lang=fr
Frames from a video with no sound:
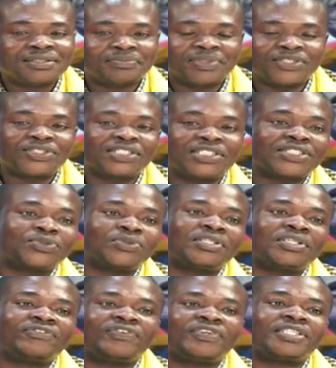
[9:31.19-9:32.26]
Bien sûr, ce sont
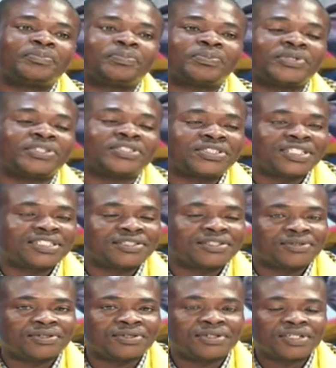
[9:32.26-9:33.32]
des faits qui
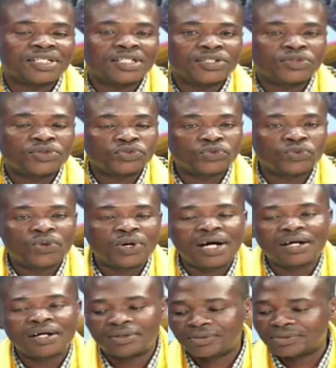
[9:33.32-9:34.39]
précèdent le droit.